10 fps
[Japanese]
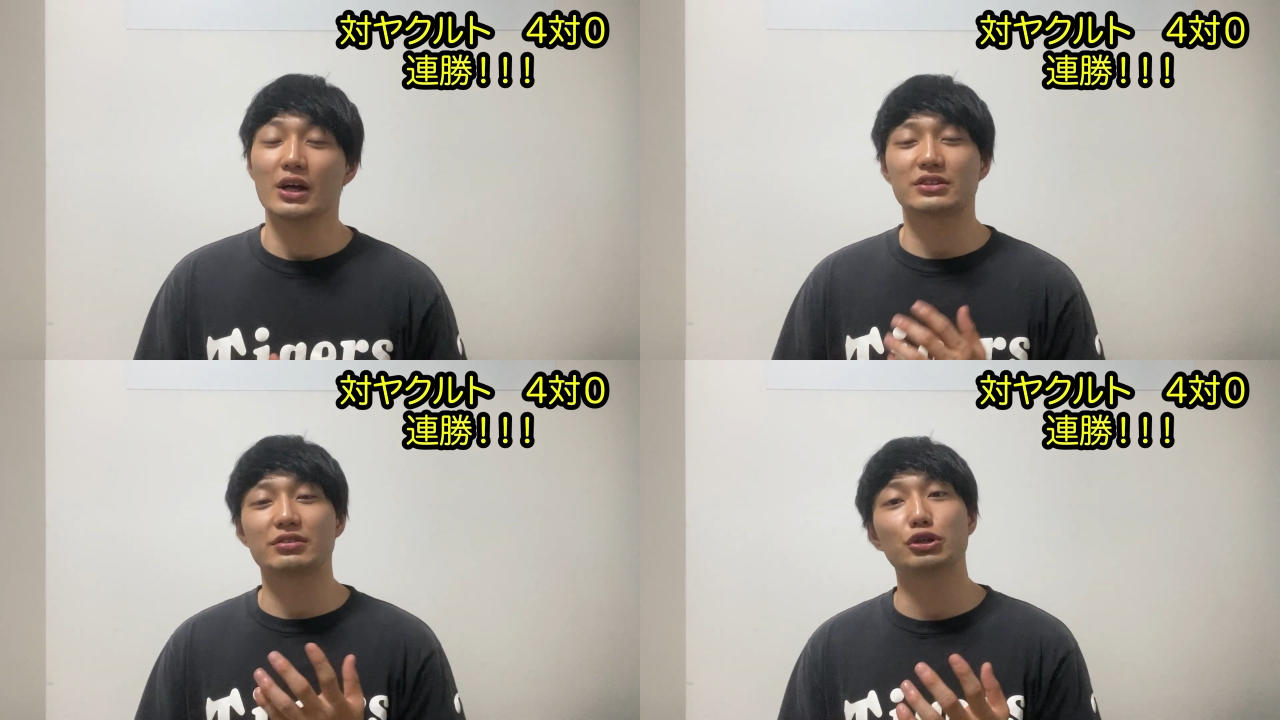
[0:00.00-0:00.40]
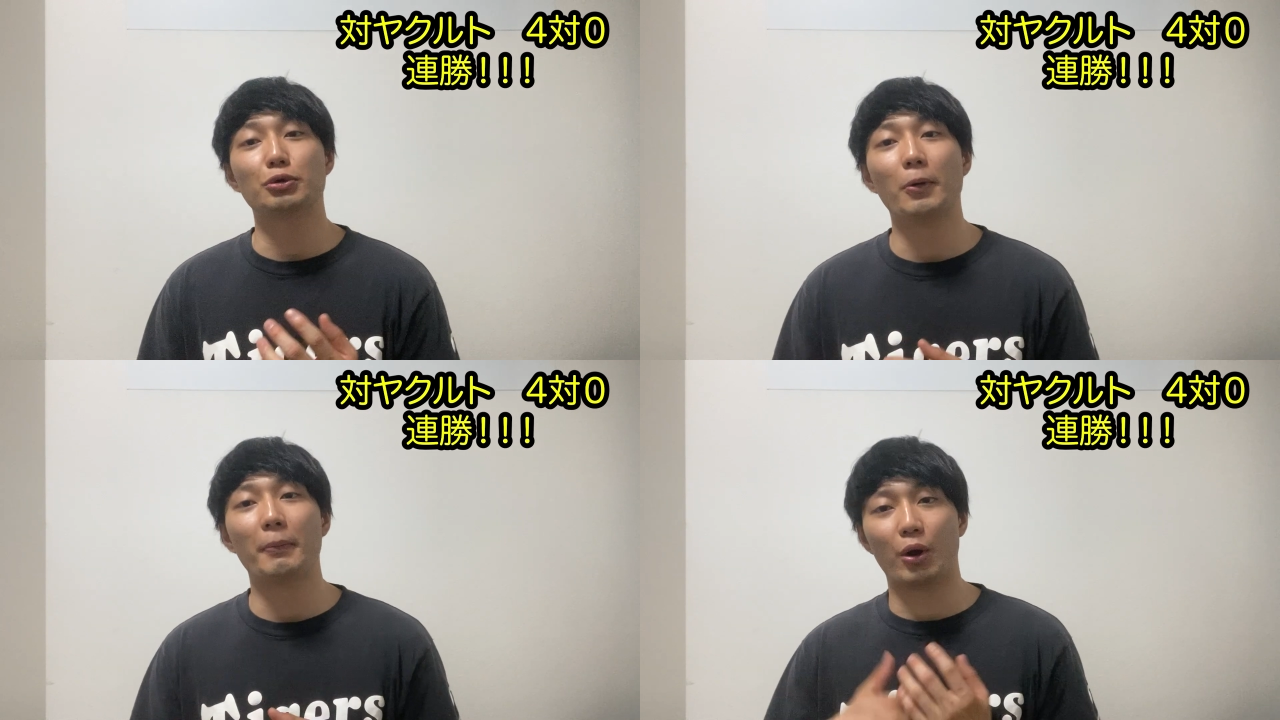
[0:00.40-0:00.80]
する
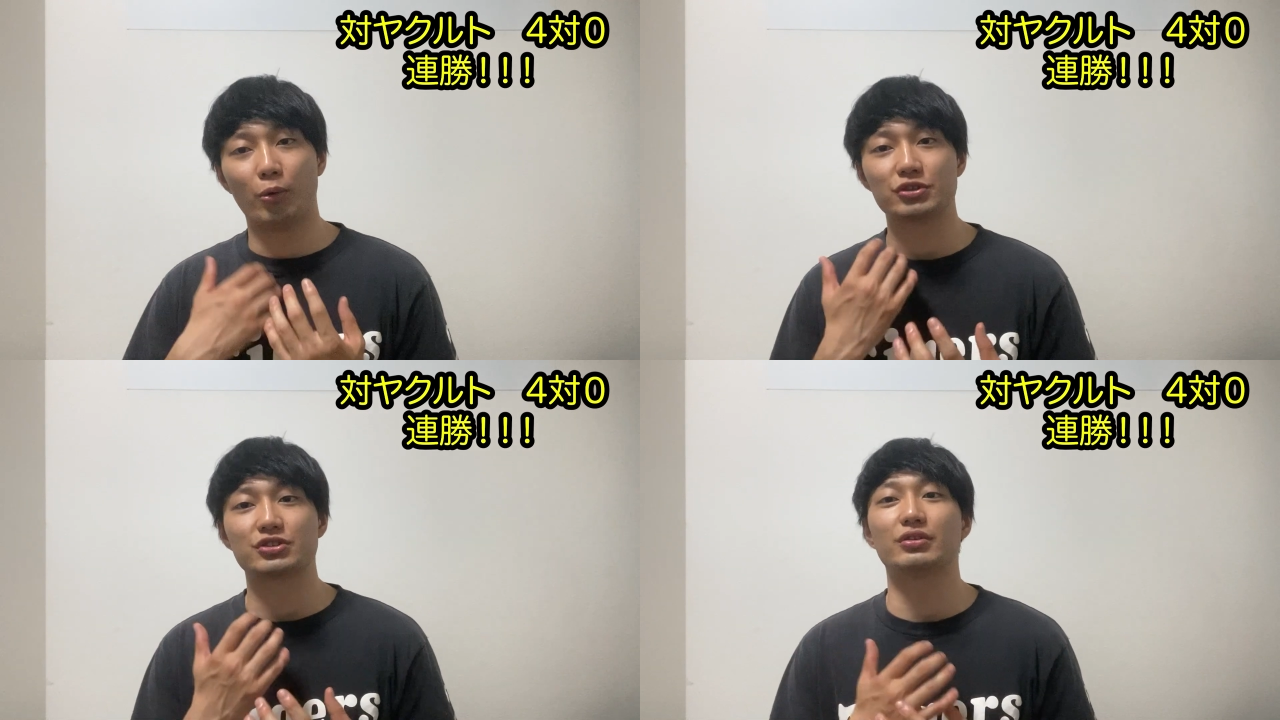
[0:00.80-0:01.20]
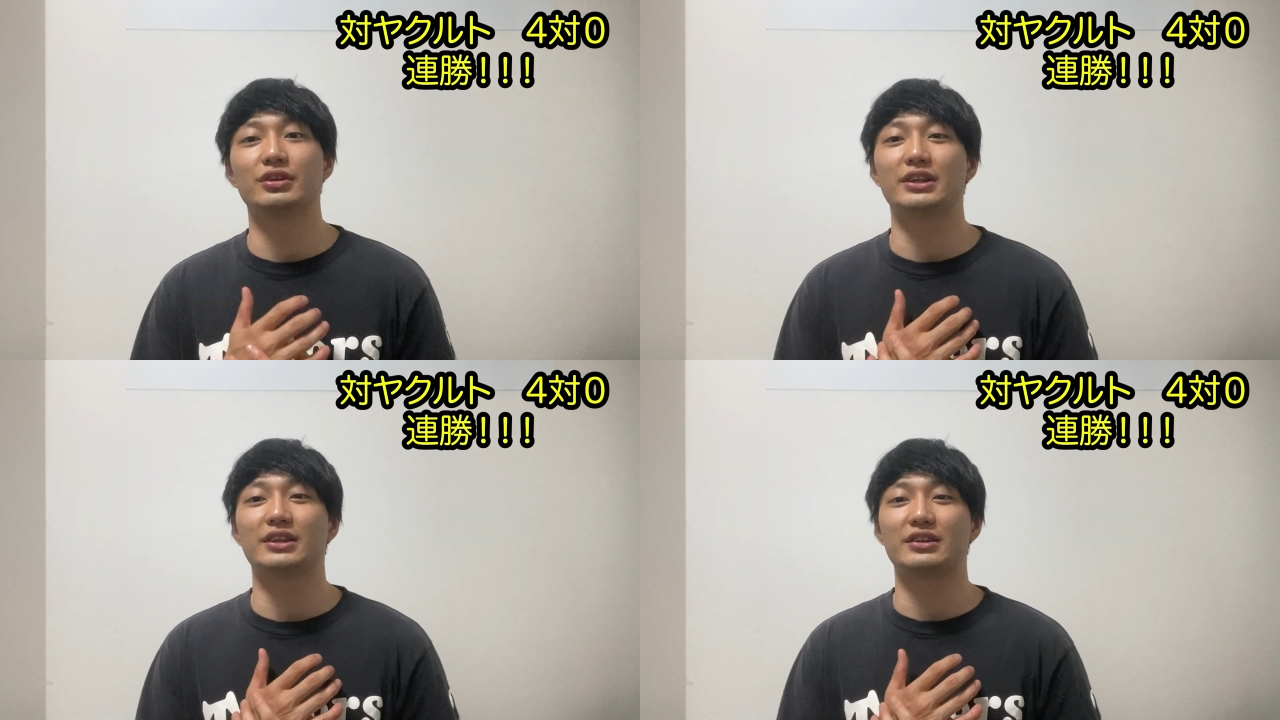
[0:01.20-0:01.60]
のも、まあ、面白
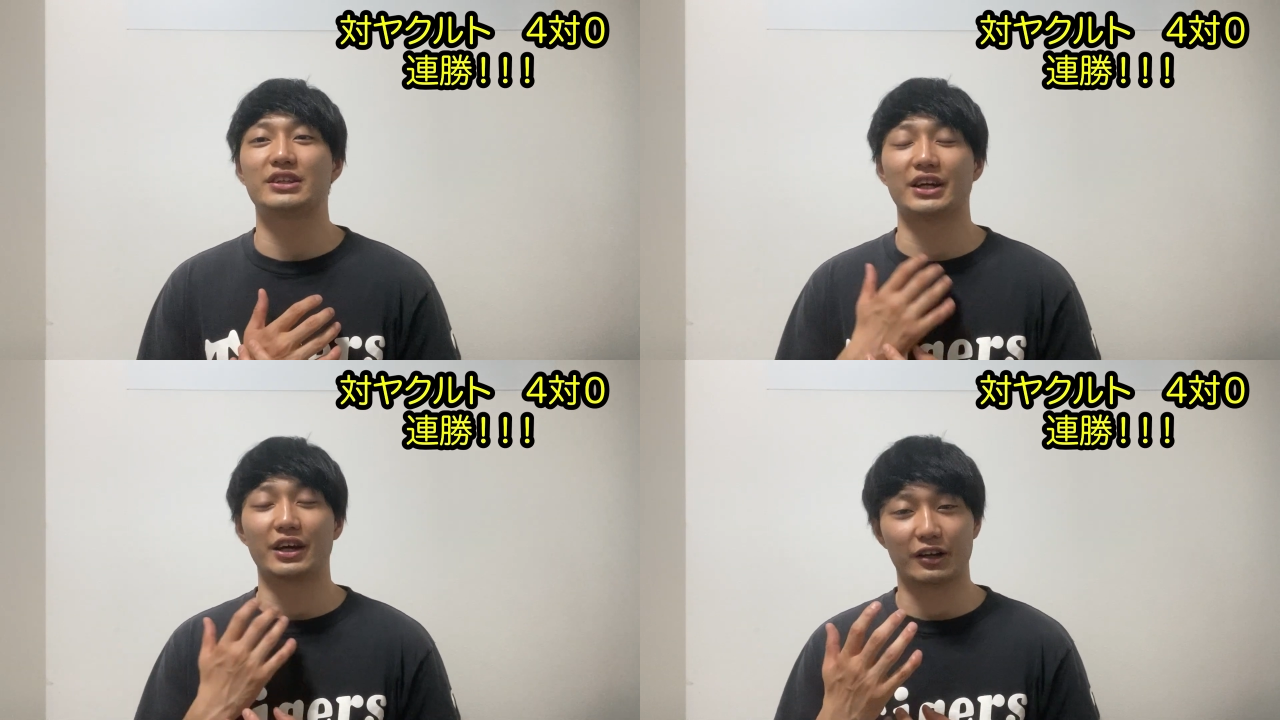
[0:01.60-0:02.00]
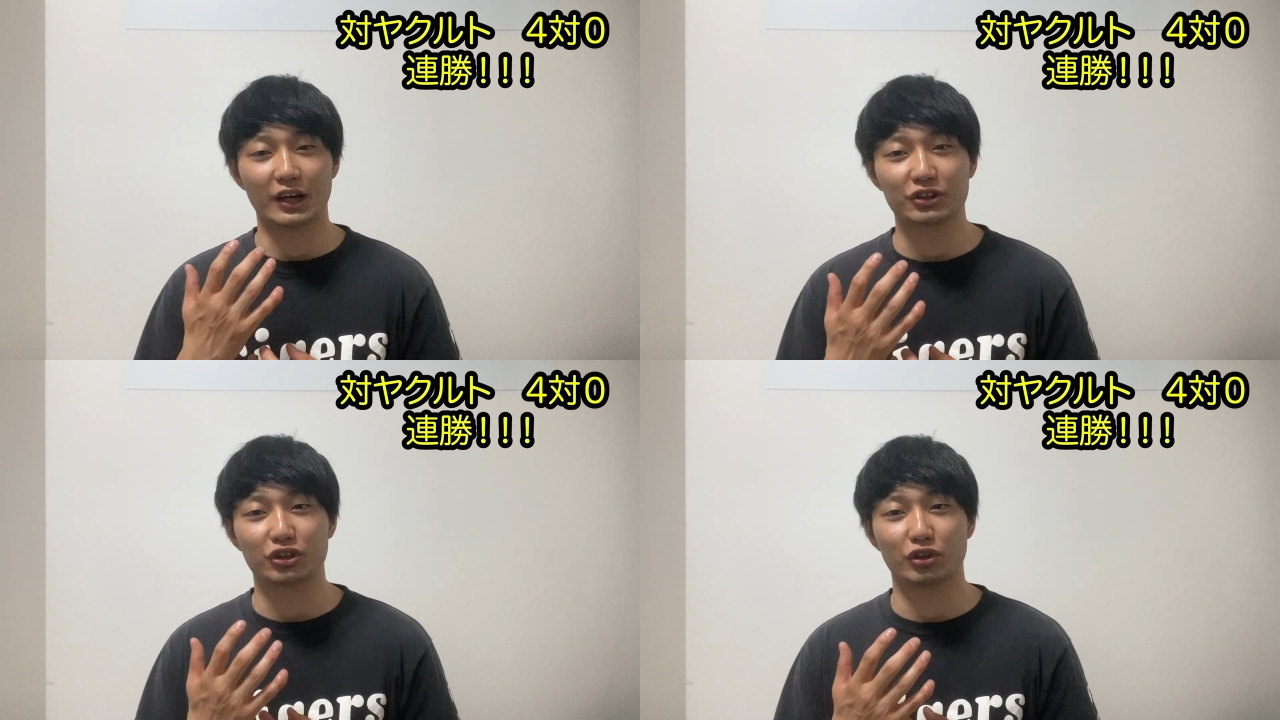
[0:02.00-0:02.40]
いんじゃないか
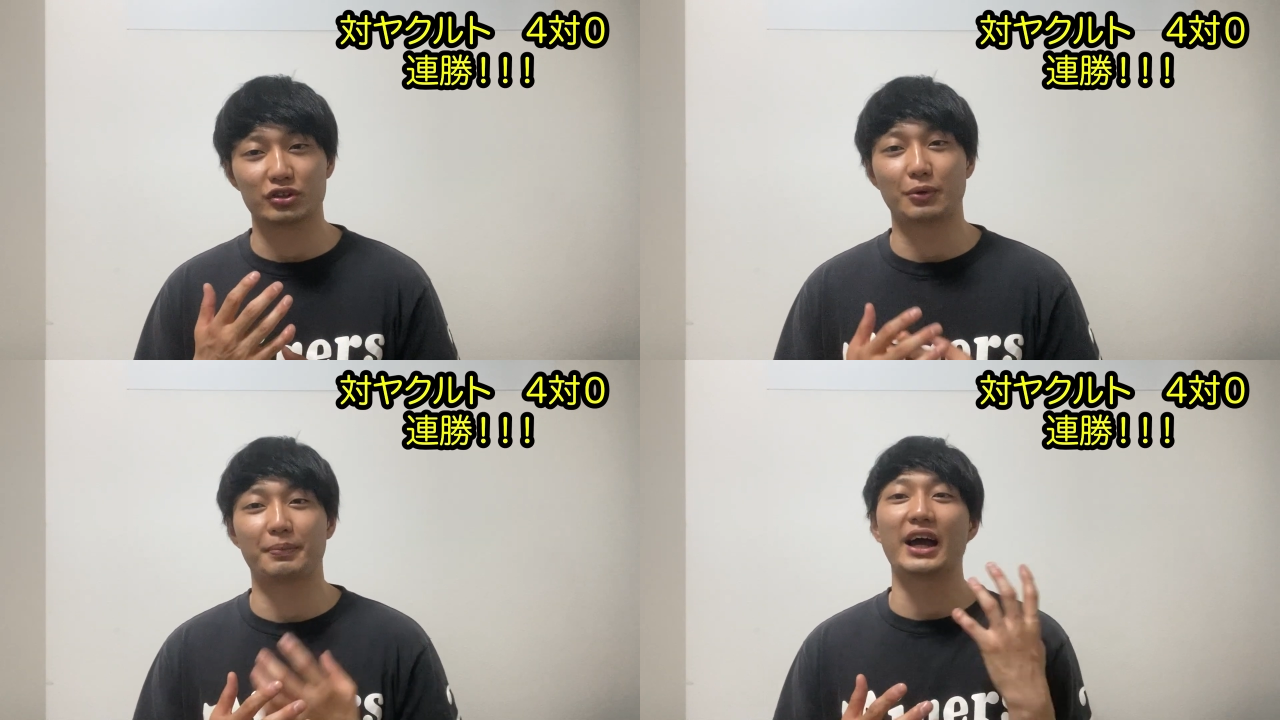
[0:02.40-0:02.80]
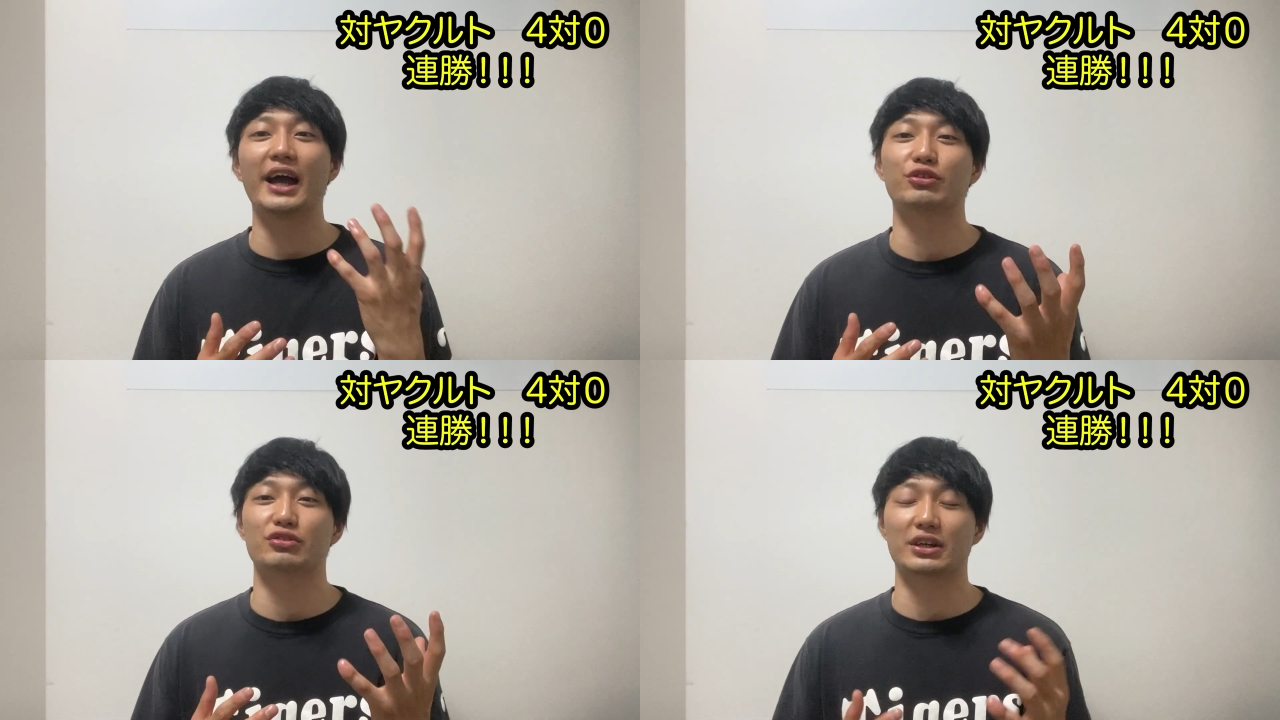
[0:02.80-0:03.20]
なっていう、その
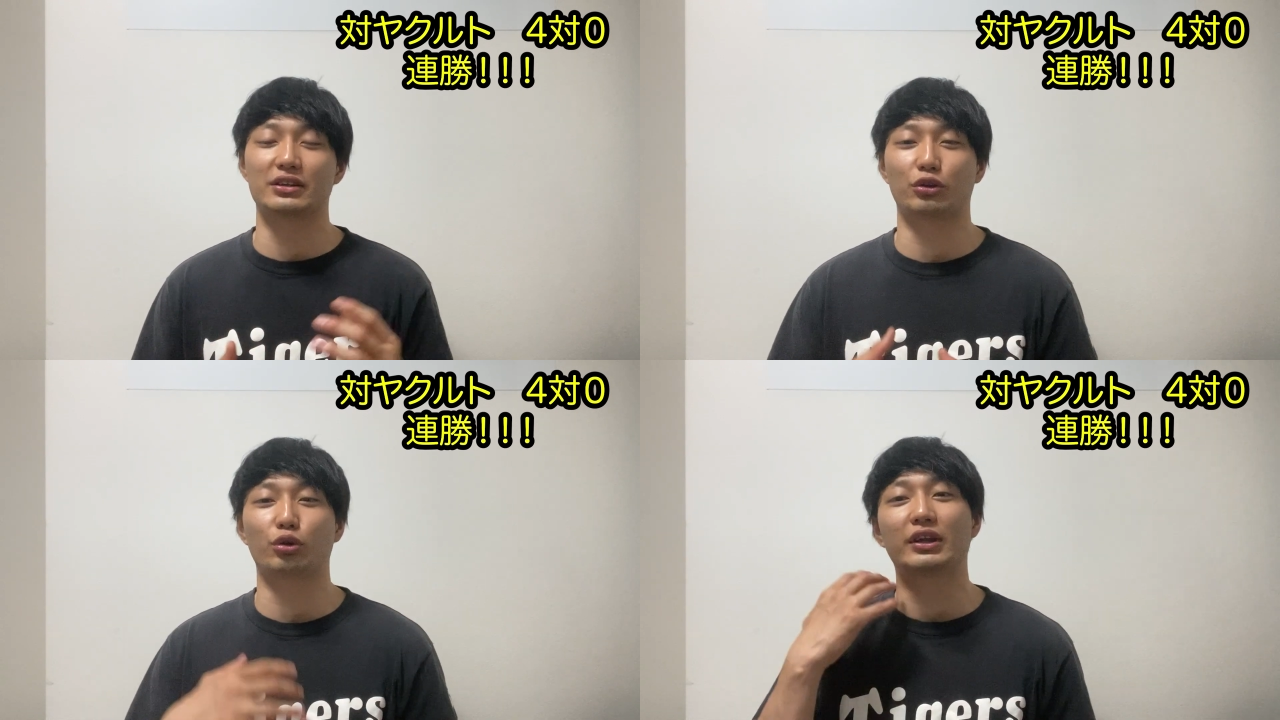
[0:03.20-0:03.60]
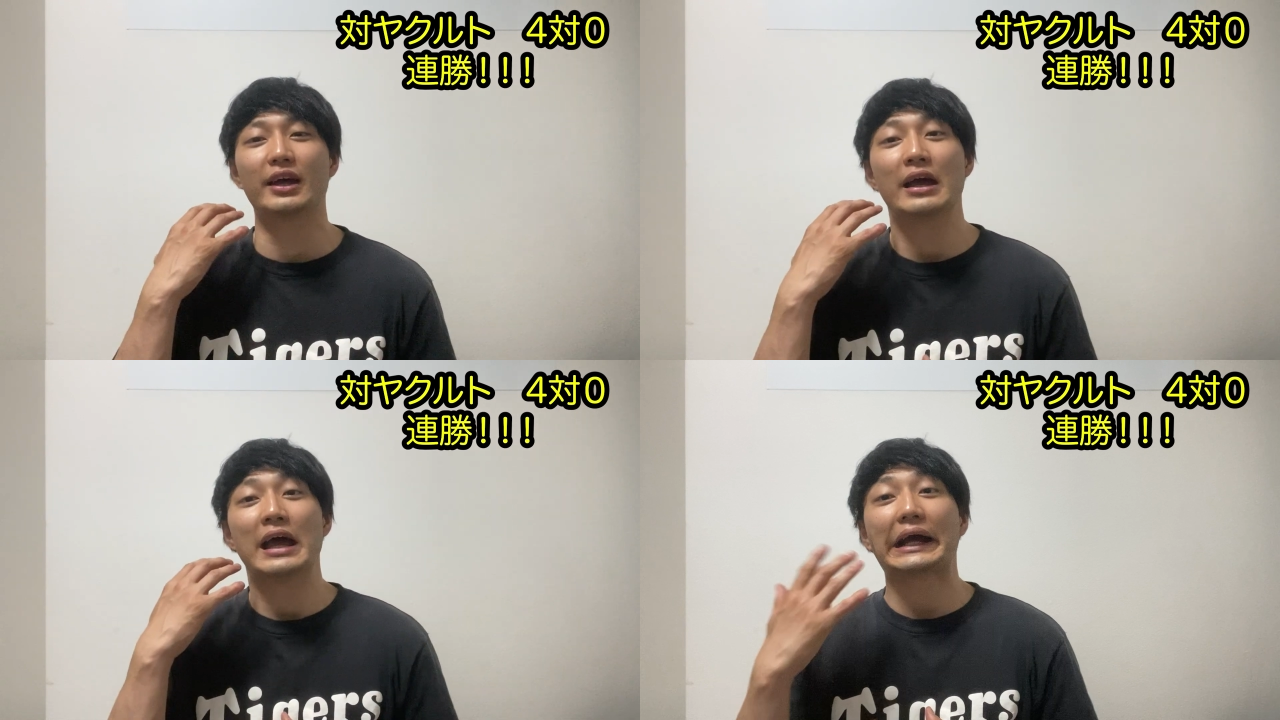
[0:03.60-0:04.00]
ビハインドじゃなくて、得点、